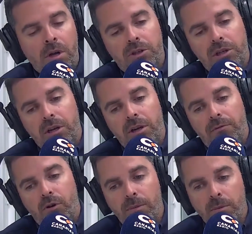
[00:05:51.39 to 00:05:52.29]
si
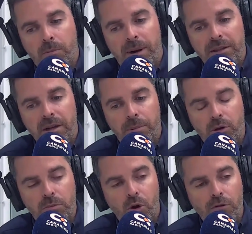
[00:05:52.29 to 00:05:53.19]
formamos parte del
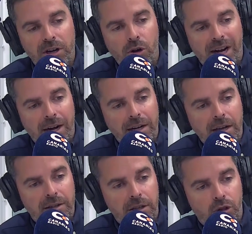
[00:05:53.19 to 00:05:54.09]
próximo gobierno de Canarias,
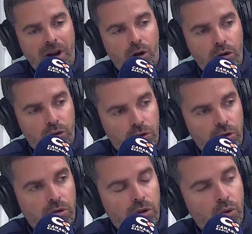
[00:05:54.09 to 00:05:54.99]
insisto, la
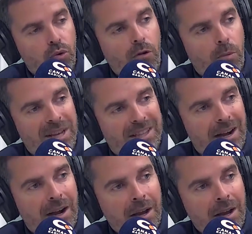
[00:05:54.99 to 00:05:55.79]
construcción de un nuevo hospital